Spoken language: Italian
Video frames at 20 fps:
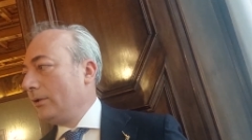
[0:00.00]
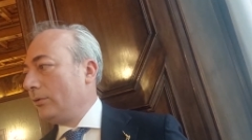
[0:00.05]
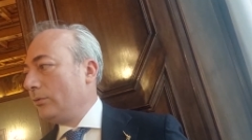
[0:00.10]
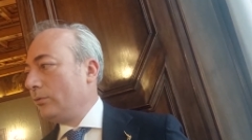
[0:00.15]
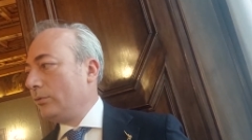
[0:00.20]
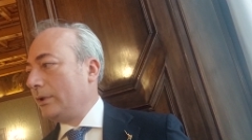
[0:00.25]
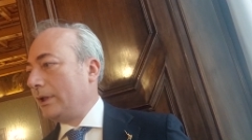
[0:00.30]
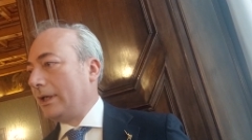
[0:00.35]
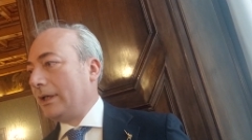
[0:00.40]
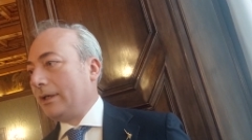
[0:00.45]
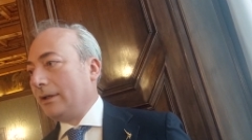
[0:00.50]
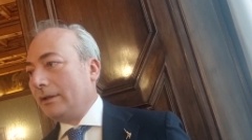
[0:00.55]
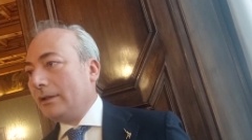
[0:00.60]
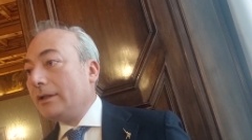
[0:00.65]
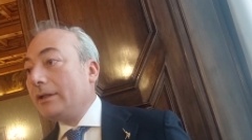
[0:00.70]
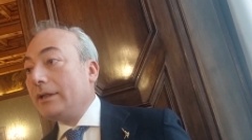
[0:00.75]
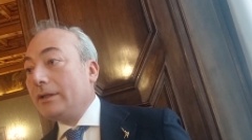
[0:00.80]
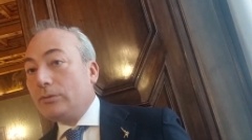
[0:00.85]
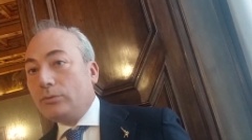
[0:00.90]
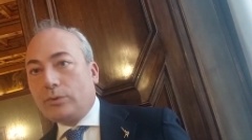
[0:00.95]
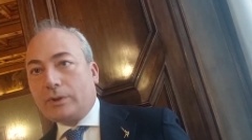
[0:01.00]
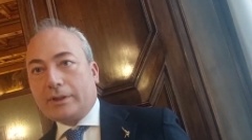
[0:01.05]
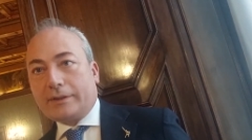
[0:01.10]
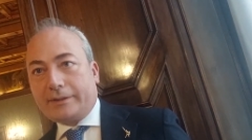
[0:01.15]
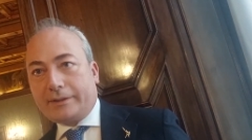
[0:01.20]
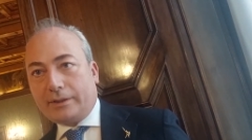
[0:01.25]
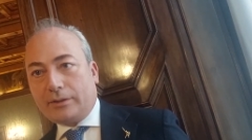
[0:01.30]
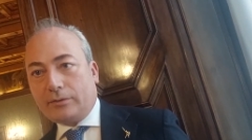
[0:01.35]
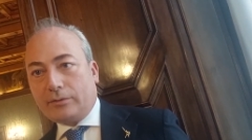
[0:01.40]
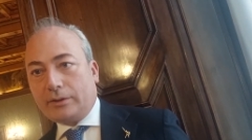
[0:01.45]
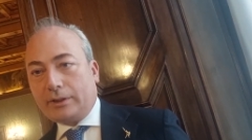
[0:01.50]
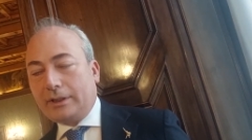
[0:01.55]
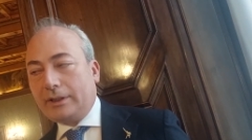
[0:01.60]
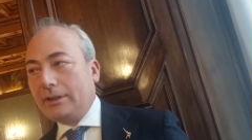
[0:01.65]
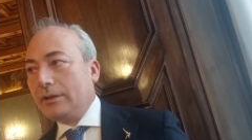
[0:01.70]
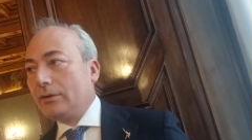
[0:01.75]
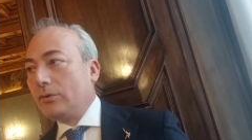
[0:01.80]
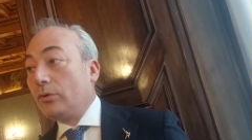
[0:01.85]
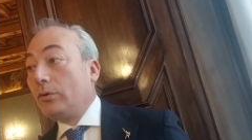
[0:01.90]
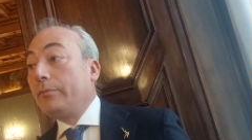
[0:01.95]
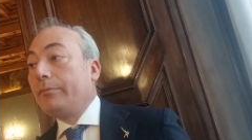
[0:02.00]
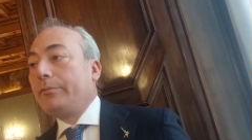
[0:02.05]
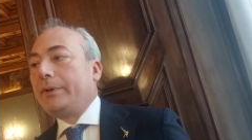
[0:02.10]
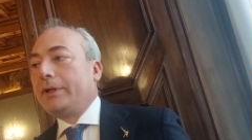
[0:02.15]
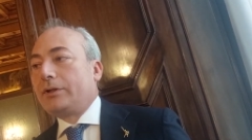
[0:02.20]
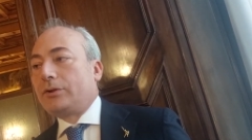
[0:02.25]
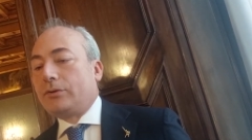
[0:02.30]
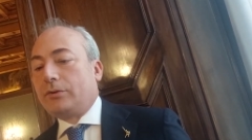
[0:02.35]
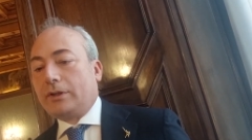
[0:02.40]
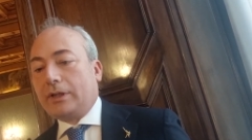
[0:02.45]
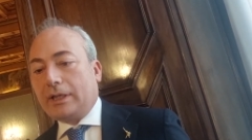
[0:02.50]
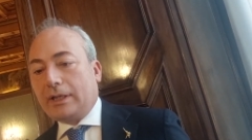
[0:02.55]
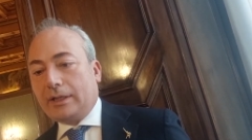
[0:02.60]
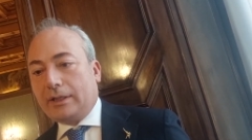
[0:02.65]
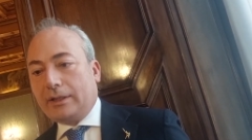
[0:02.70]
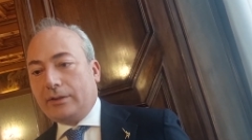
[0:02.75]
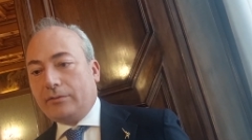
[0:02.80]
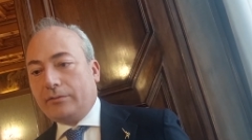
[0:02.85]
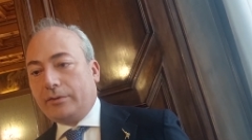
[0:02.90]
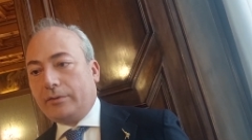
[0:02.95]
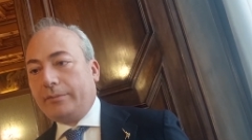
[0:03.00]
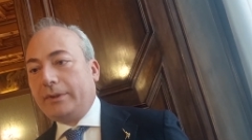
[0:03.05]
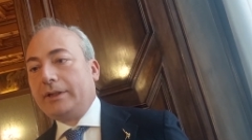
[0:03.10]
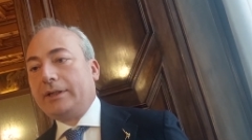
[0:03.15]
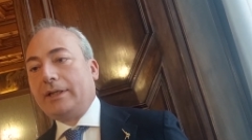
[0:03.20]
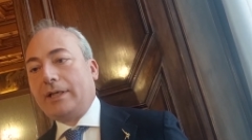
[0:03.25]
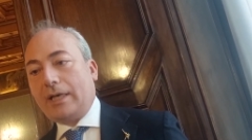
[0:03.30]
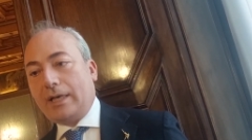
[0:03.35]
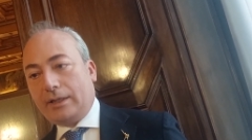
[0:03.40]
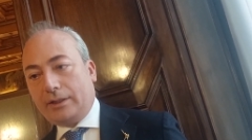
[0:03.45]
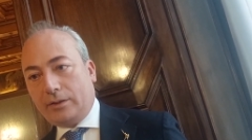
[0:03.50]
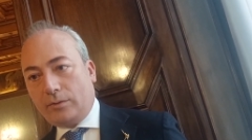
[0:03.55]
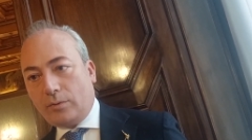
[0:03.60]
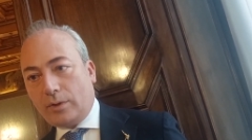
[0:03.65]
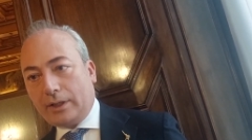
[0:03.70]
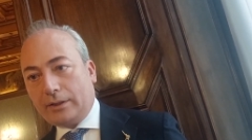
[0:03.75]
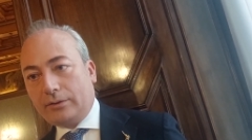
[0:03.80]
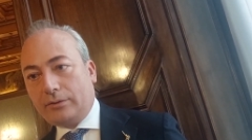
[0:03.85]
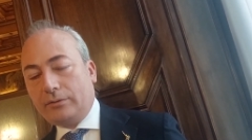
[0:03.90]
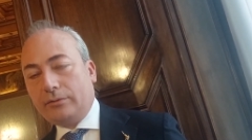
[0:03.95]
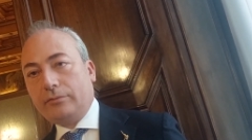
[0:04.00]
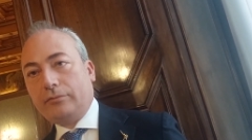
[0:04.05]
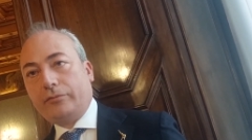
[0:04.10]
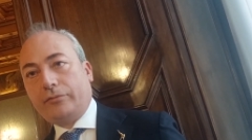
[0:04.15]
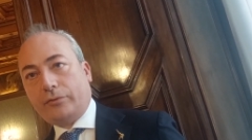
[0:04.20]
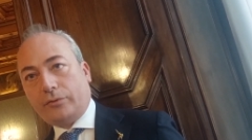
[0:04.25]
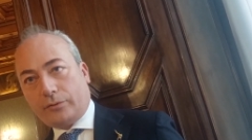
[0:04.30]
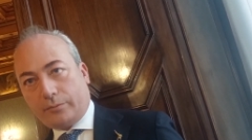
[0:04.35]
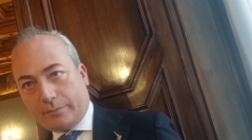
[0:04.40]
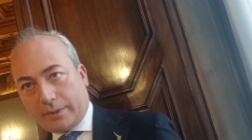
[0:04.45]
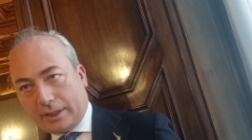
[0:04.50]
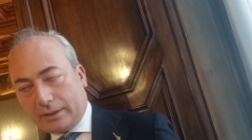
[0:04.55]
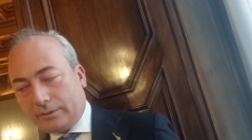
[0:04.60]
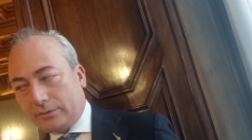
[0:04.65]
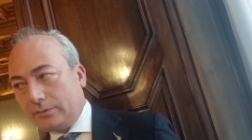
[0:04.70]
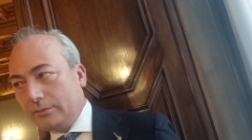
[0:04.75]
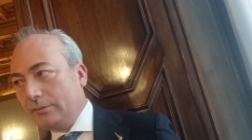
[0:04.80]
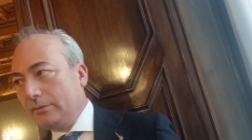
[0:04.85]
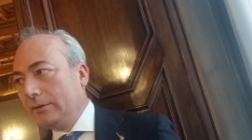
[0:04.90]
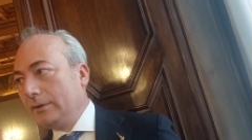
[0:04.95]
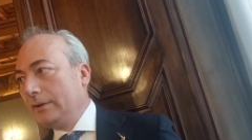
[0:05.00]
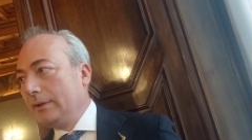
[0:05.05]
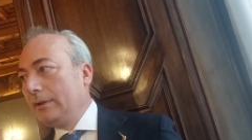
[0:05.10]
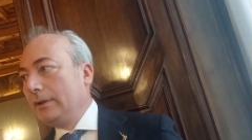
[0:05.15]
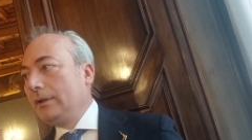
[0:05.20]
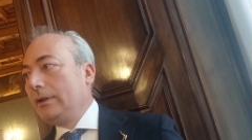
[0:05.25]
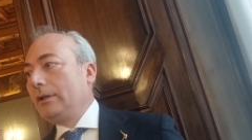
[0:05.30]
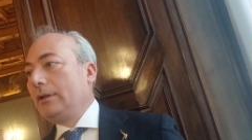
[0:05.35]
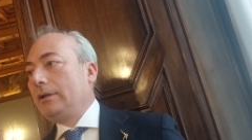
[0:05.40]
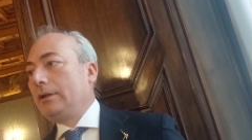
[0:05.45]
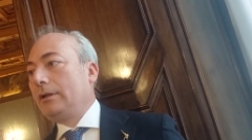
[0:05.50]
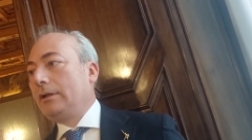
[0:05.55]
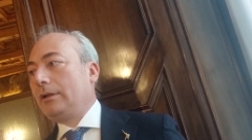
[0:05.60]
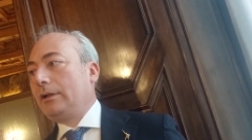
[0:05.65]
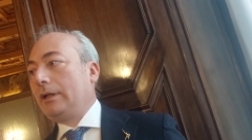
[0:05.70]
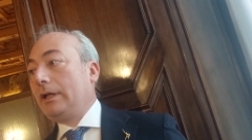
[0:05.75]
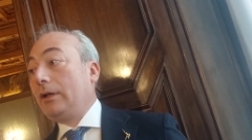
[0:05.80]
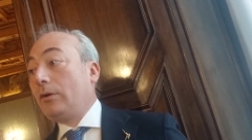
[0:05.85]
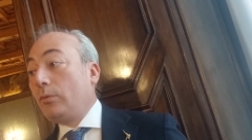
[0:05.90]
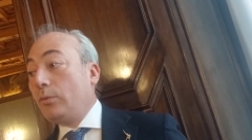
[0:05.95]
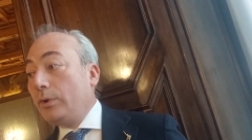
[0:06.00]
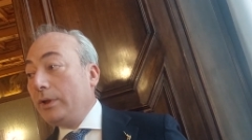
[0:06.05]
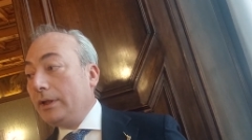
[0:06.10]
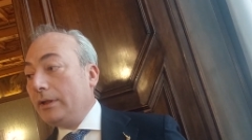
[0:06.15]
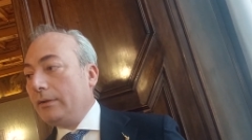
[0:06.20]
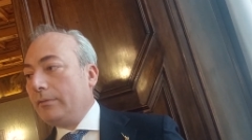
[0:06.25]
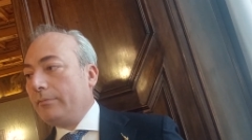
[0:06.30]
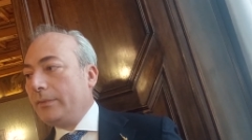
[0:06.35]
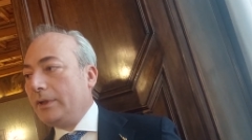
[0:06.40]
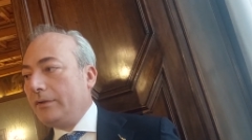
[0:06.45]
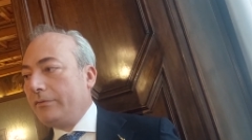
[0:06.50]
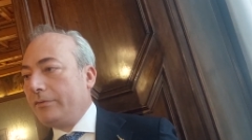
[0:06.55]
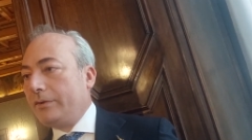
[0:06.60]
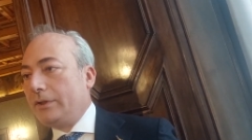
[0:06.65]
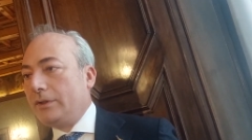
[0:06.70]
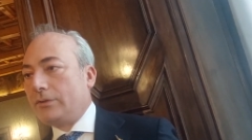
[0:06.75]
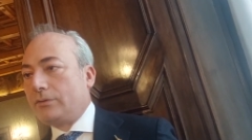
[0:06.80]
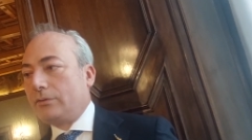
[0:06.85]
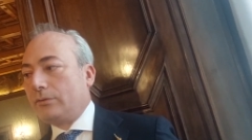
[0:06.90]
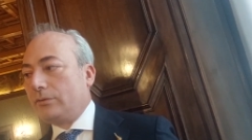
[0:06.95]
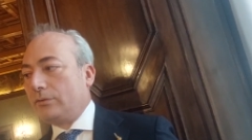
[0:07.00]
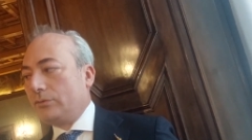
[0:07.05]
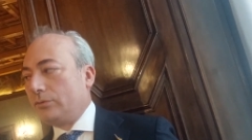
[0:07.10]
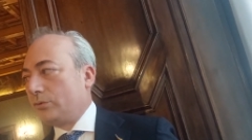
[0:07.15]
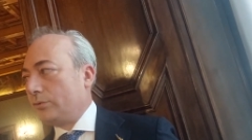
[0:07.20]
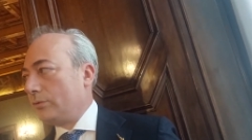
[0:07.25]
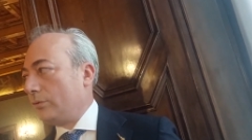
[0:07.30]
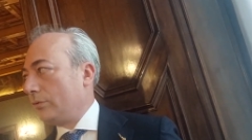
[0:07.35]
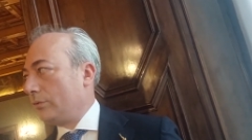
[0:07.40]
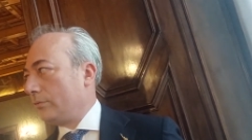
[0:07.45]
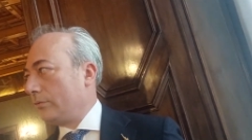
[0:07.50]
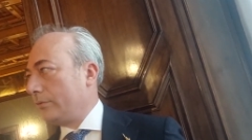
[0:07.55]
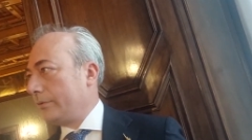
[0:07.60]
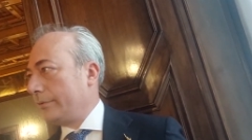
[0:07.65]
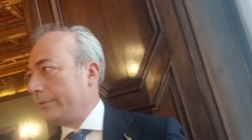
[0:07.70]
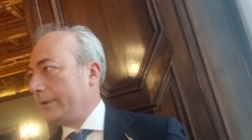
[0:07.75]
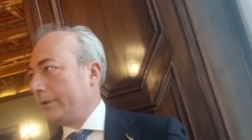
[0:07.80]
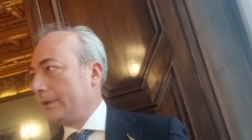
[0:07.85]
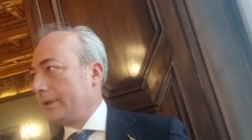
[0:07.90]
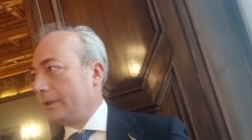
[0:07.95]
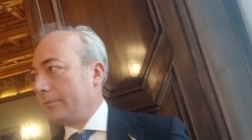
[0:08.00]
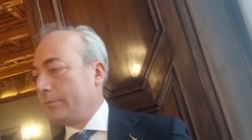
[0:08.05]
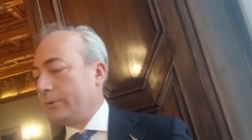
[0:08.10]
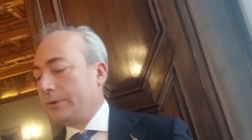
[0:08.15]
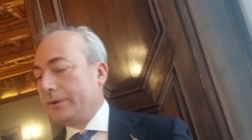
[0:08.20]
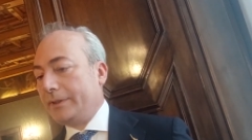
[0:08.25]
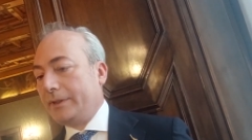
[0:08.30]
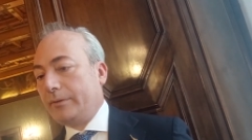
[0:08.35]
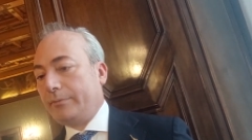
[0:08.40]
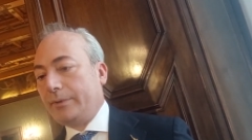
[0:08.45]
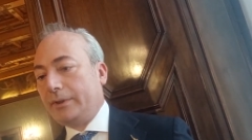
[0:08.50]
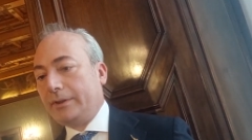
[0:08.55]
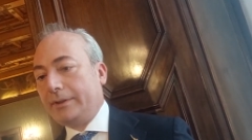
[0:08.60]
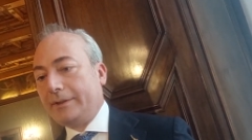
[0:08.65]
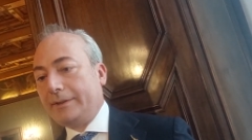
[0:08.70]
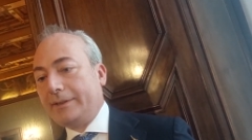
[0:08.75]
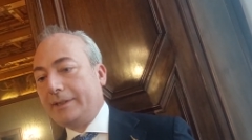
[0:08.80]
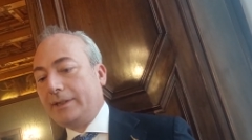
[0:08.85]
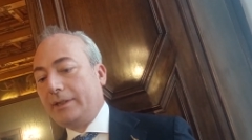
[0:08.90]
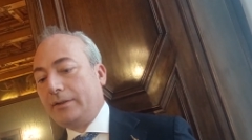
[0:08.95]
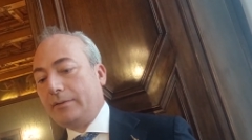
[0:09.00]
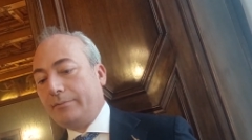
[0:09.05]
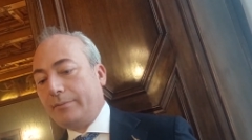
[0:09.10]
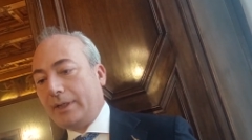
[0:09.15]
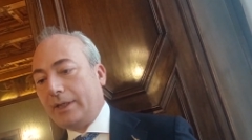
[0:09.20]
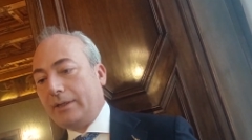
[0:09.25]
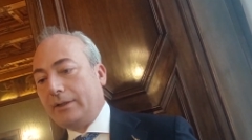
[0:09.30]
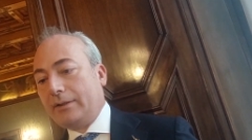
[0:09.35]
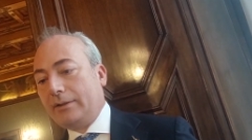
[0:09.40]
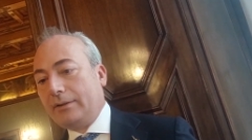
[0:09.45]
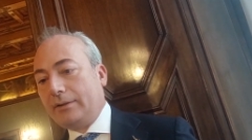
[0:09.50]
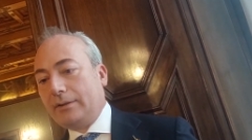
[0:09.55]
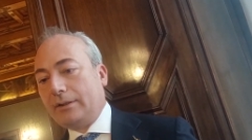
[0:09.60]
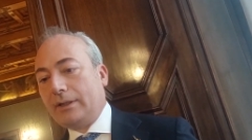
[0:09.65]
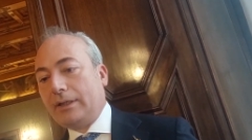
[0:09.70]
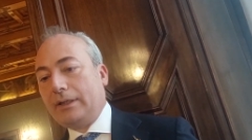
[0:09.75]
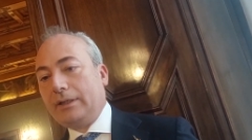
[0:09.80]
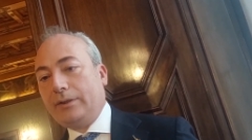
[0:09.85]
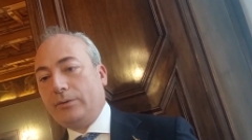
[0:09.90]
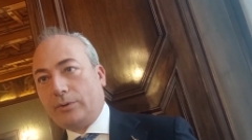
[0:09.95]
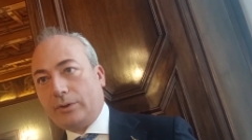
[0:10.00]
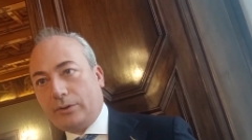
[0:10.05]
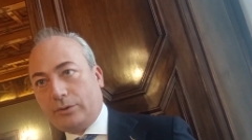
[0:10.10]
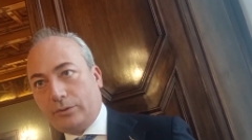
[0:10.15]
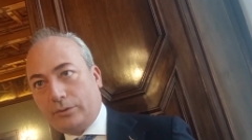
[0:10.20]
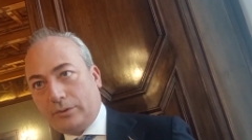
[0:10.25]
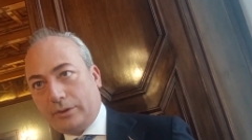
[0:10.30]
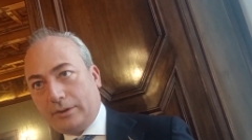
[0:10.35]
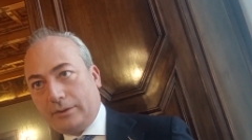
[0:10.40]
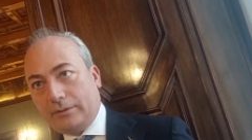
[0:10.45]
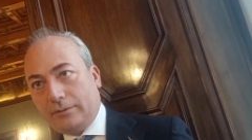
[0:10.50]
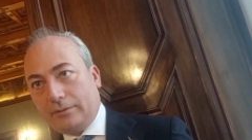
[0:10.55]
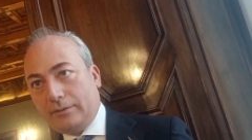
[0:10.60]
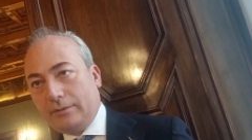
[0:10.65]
una rieducazione con personale ovviamente adeguato, formato eh, e qui mi riferisco non solo ovviamente alla polizia penitenziaria ma agli educatori,